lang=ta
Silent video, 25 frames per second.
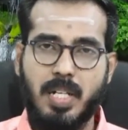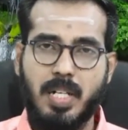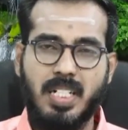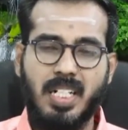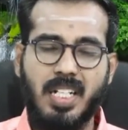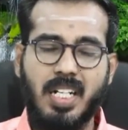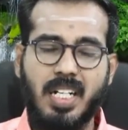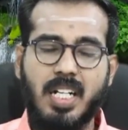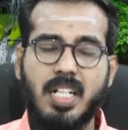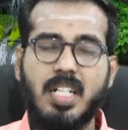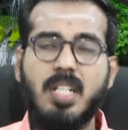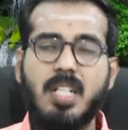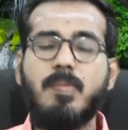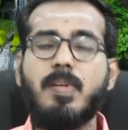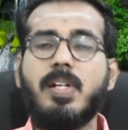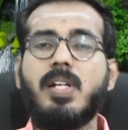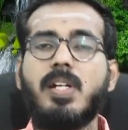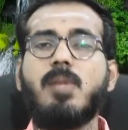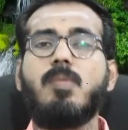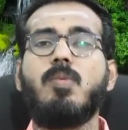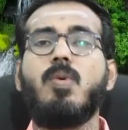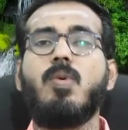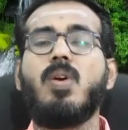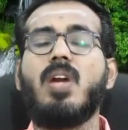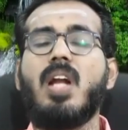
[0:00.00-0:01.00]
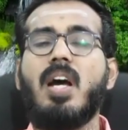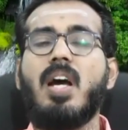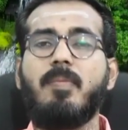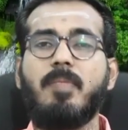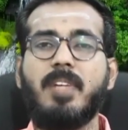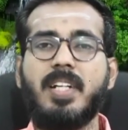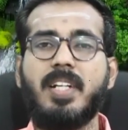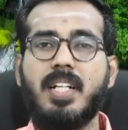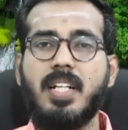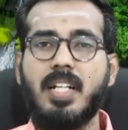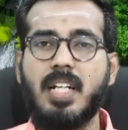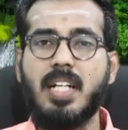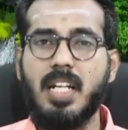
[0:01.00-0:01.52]
பன்னிரெண்டு மற்றும்
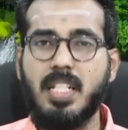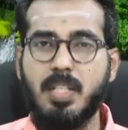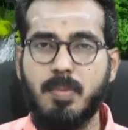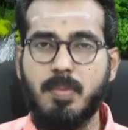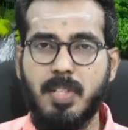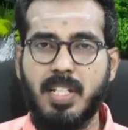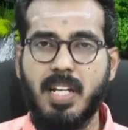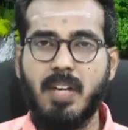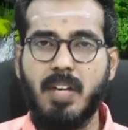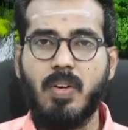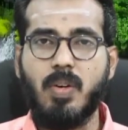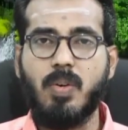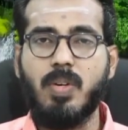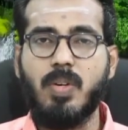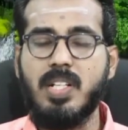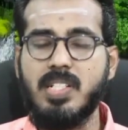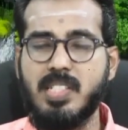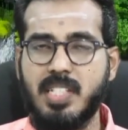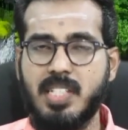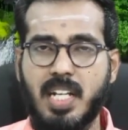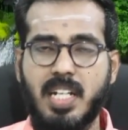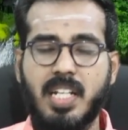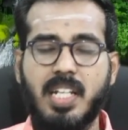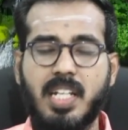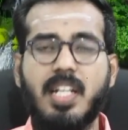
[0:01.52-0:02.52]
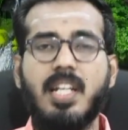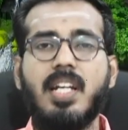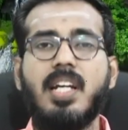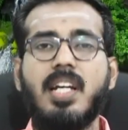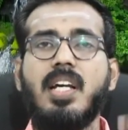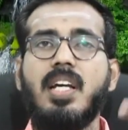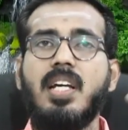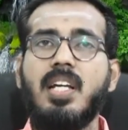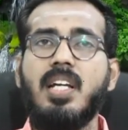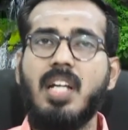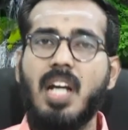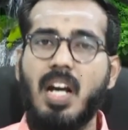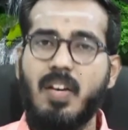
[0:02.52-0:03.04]
ஒன்றாம் வீட்டுக்கு அதிபதியாக வரக்கூடிய சனி
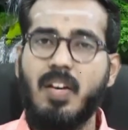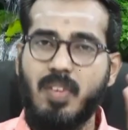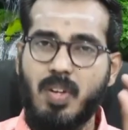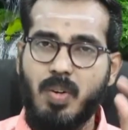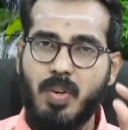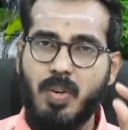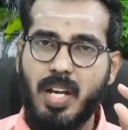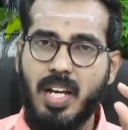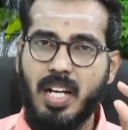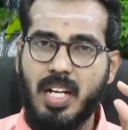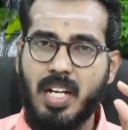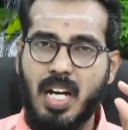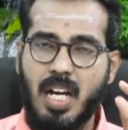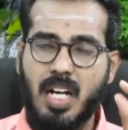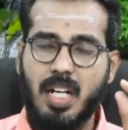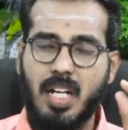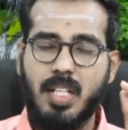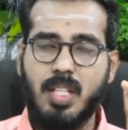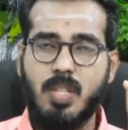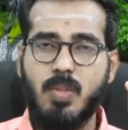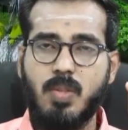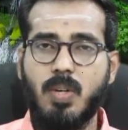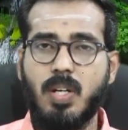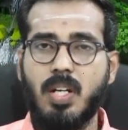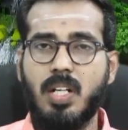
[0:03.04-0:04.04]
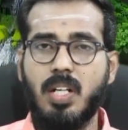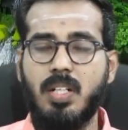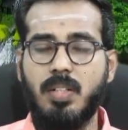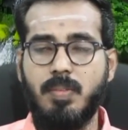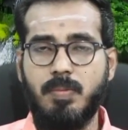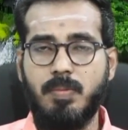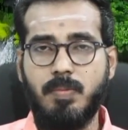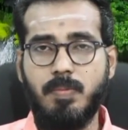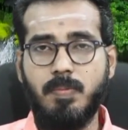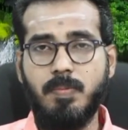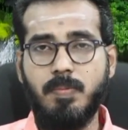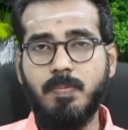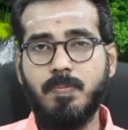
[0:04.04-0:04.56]
அவருடைய காரகத்துவங்கள்
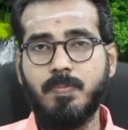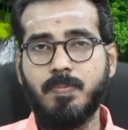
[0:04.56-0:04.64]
